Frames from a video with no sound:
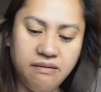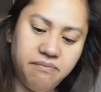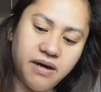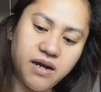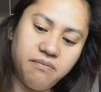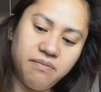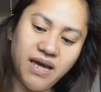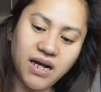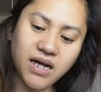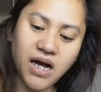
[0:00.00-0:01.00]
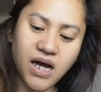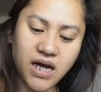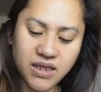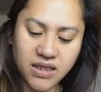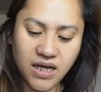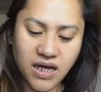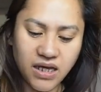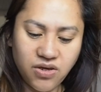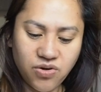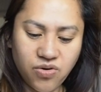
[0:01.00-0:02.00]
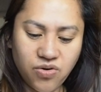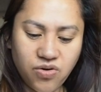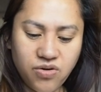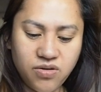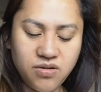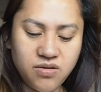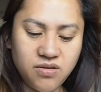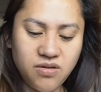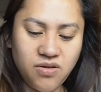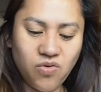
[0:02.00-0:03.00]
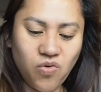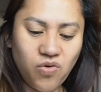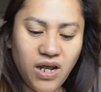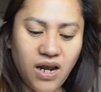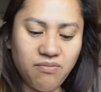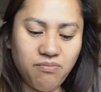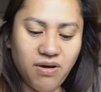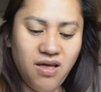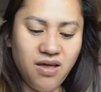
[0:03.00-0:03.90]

para may agahan tayo. Okay lang ba?